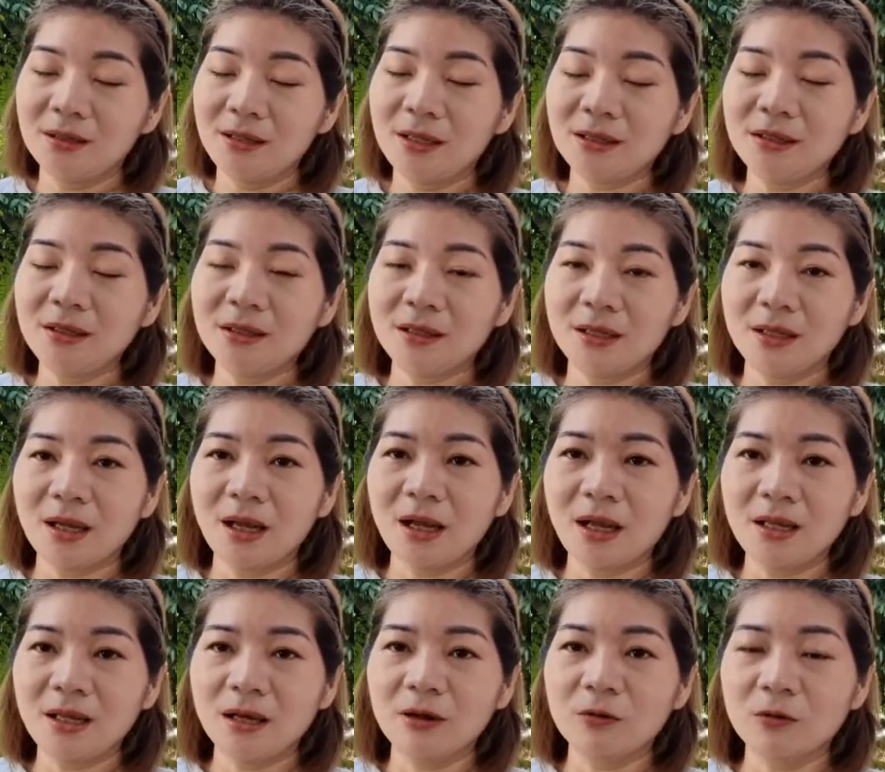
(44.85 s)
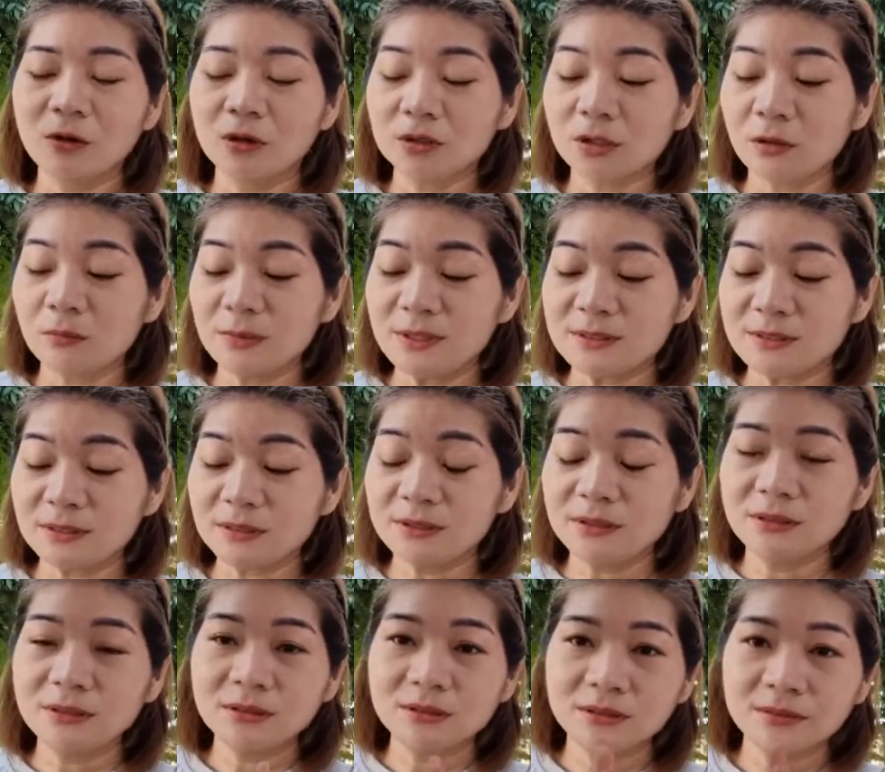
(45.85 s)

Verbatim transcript: เทคนิคง่าย ๆ เราก็ต้องไปซื้อ